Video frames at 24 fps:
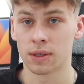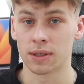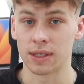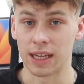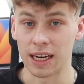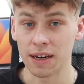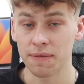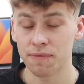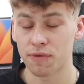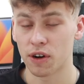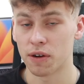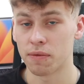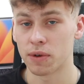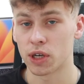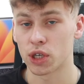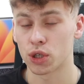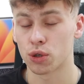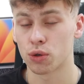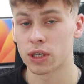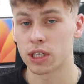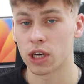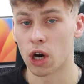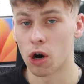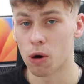Dann wollen wir
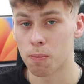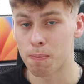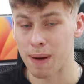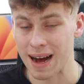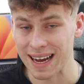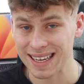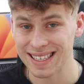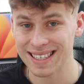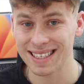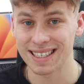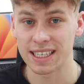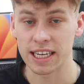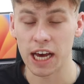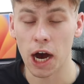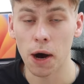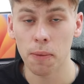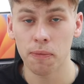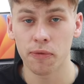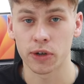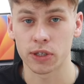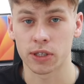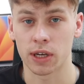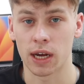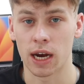natürlich auch passend die
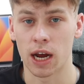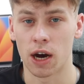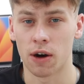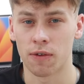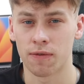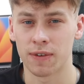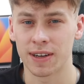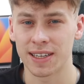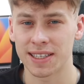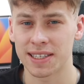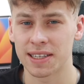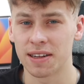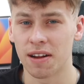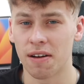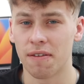Hauptvorteile auflisten.